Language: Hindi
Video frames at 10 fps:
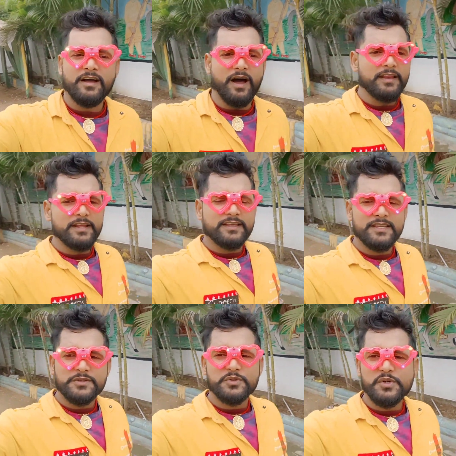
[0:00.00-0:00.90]
हर की
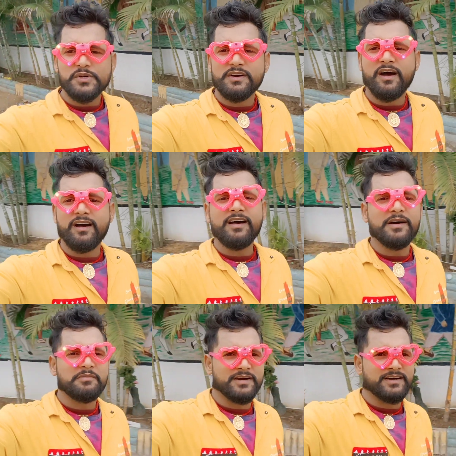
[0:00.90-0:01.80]
तू
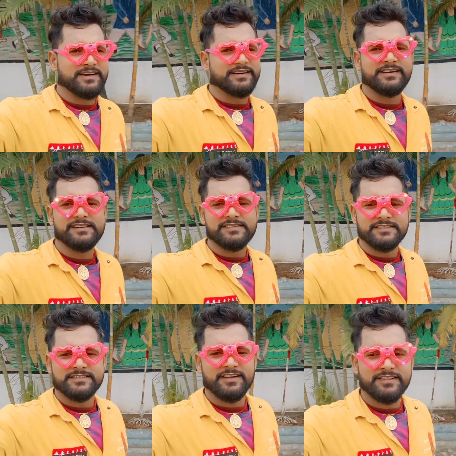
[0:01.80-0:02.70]
हब
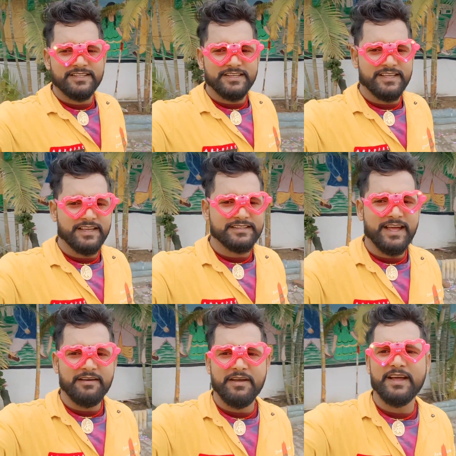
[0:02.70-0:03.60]
सर्दी के
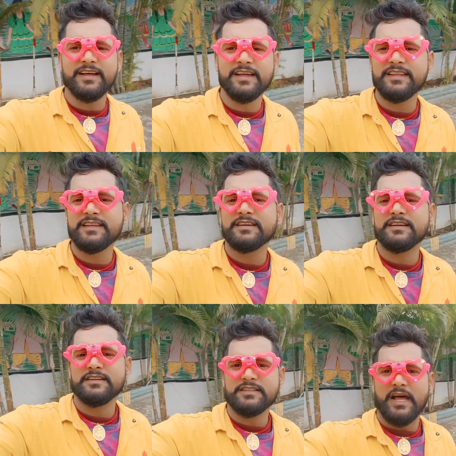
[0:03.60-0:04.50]
दवाई
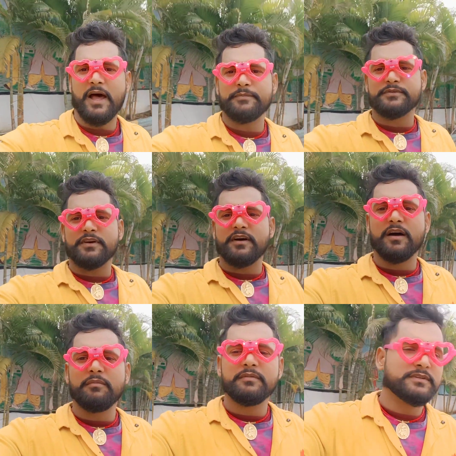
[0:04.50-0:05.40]
तो आप
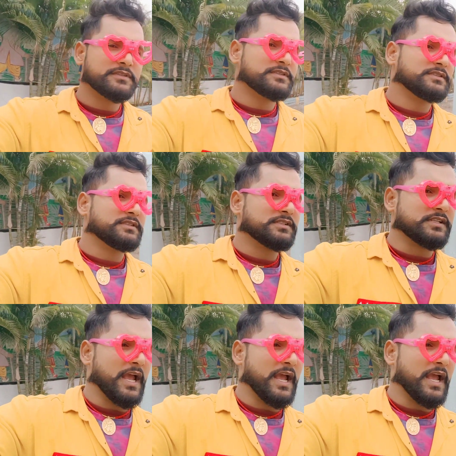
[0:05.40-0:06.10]
सब से